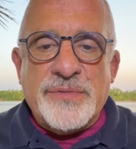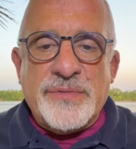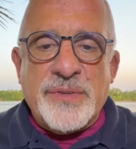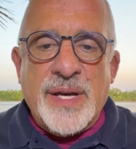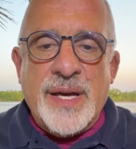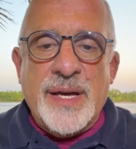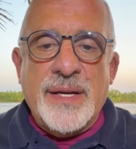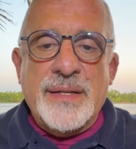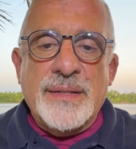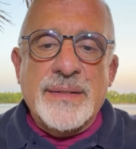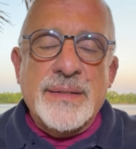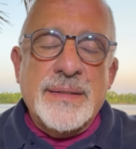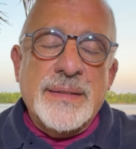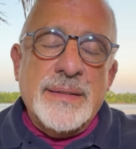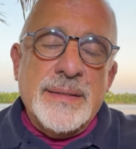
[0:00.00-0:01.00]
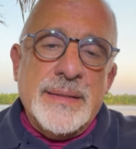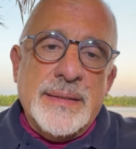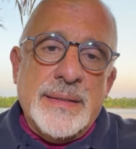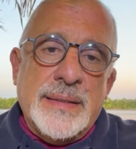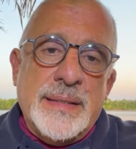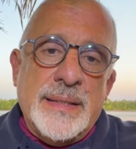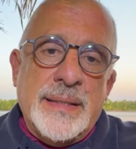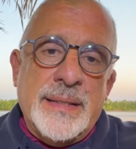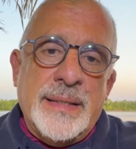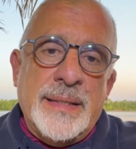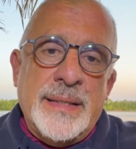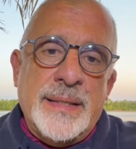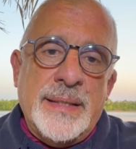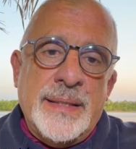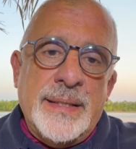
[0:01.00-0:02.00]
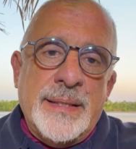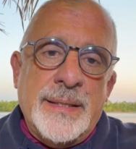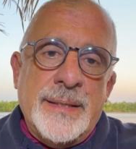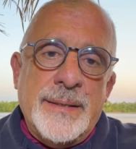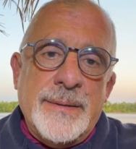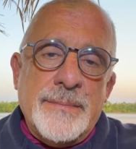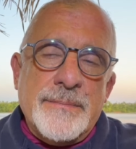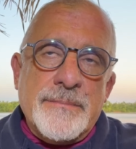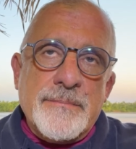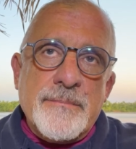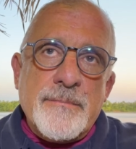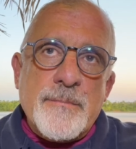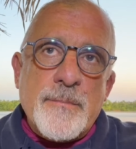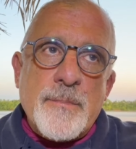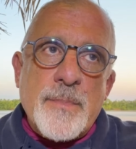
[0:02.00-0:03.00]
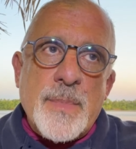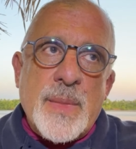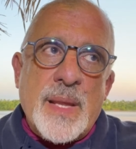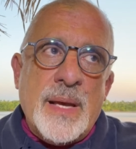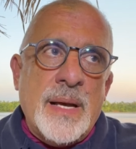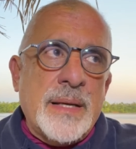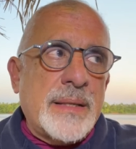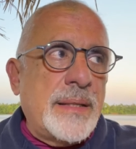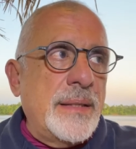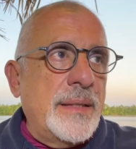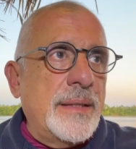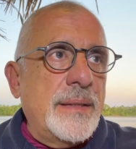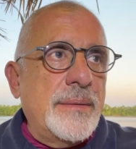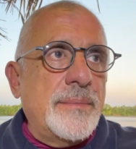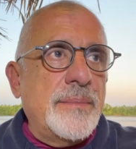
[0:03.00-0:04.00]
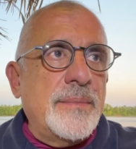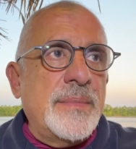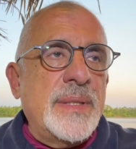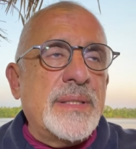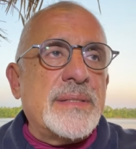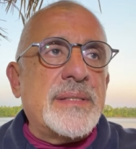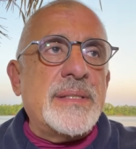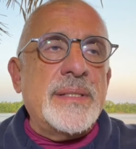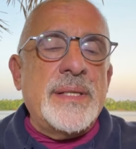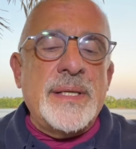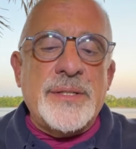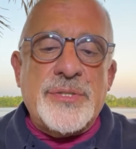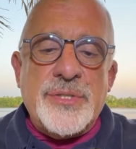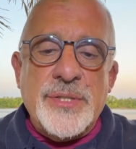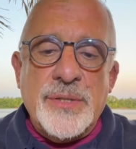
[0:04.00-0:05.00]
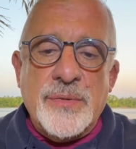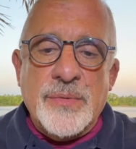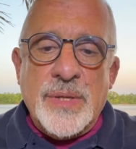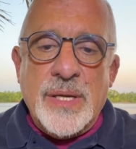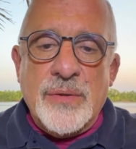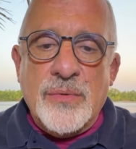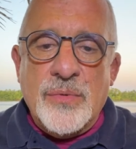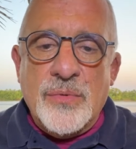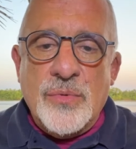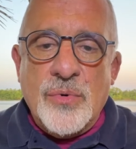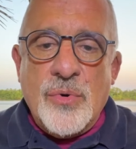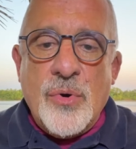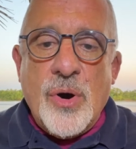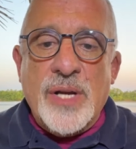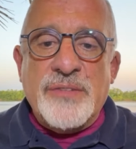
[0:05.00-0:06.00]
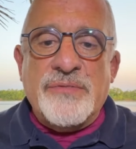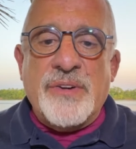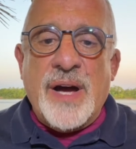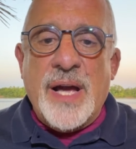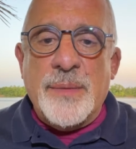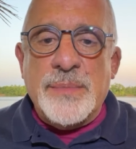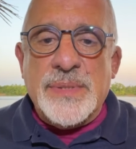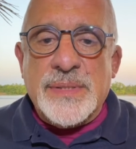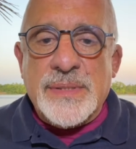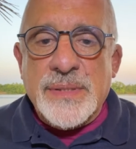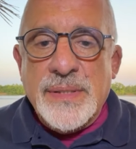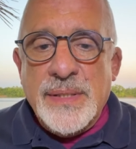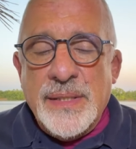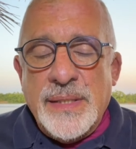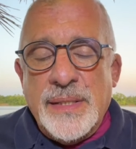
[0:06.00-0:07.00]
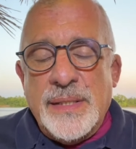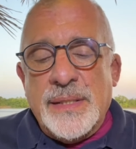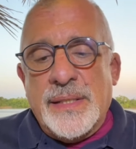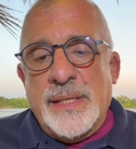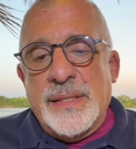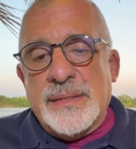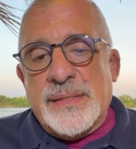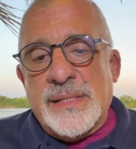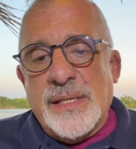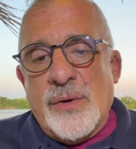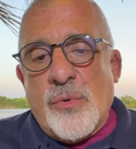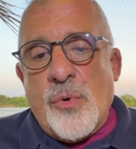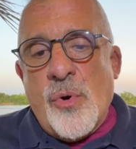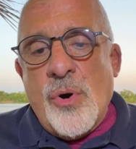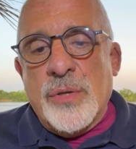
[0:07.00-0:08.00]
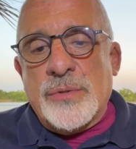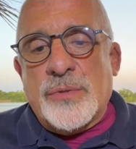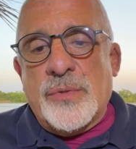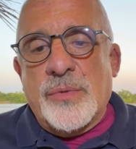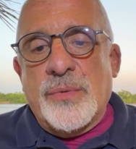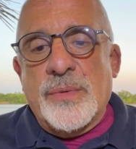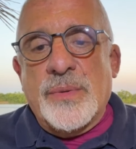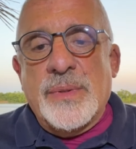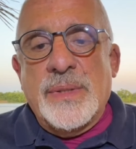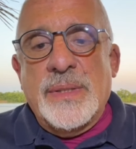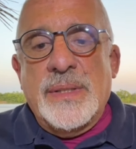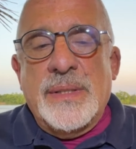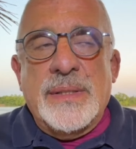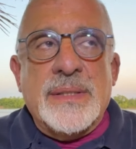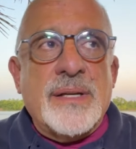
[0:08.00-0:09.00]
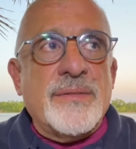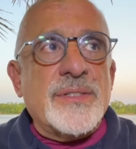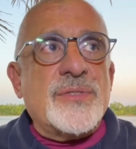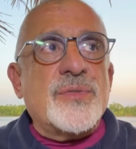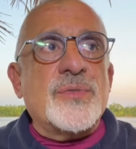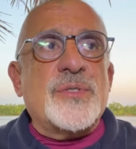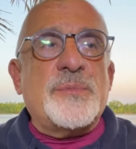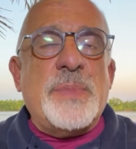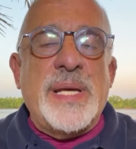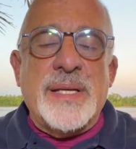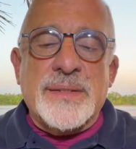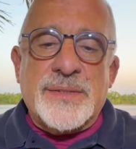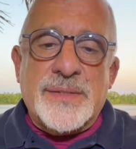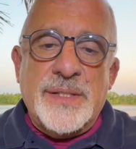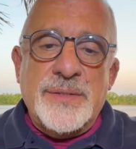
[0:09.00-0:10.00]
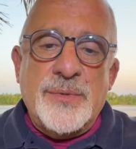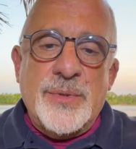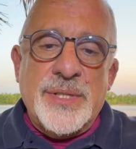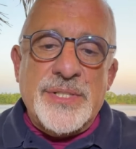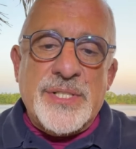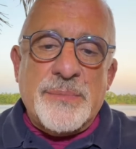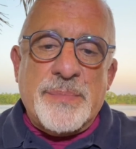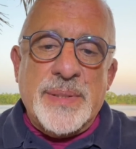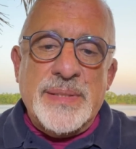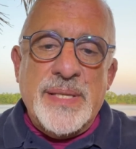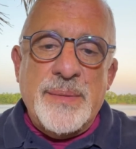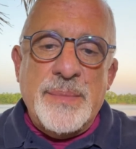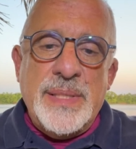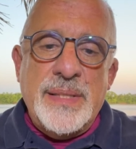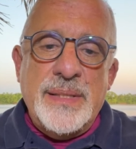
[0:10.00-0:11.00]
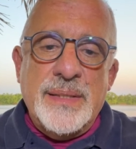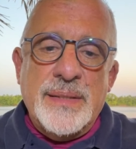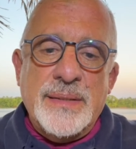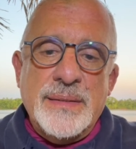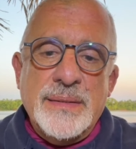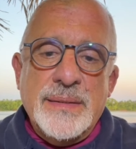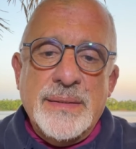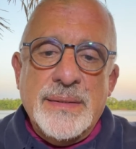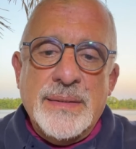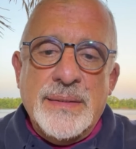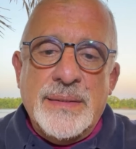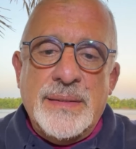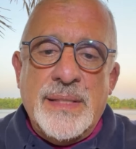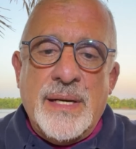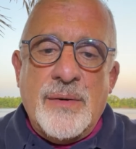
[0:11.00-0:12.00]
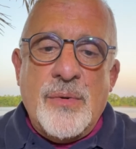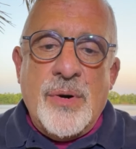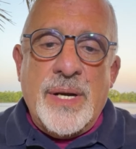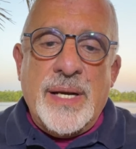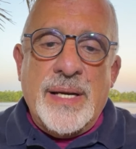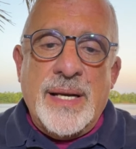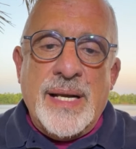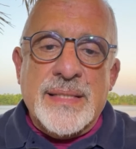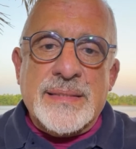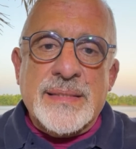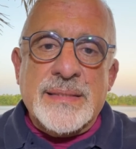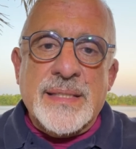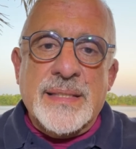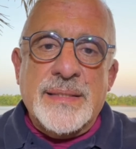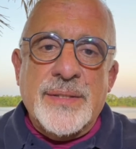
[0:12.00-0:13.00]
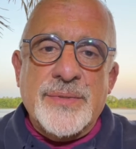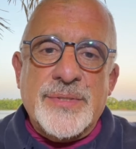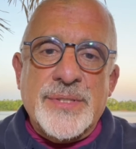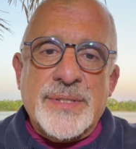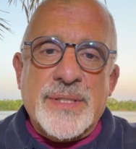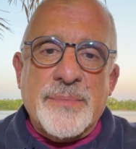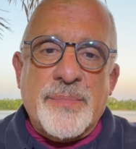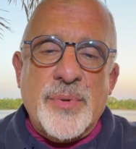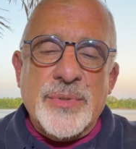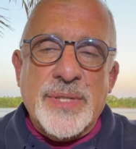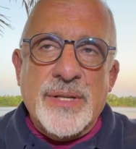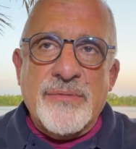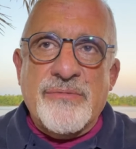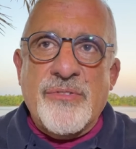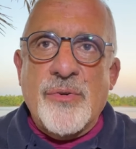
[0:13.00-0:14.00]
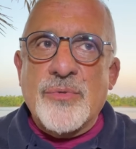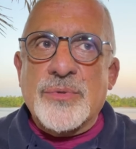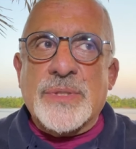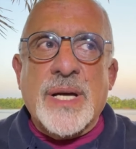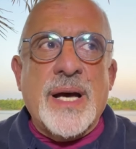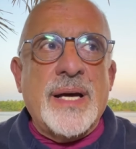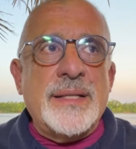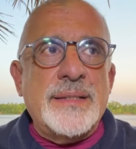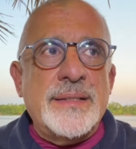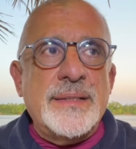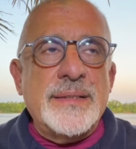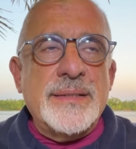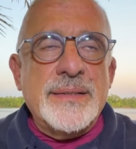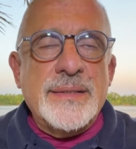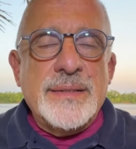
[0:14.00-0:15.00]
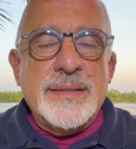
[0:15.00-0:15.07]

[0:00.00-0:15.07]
de fé, é, aqui nesse retiro, né, no, no God Vibes, que esse encontro estava suspenso aí durante a pandemia e agora, graças a Deus, a gente está podendo voltar aí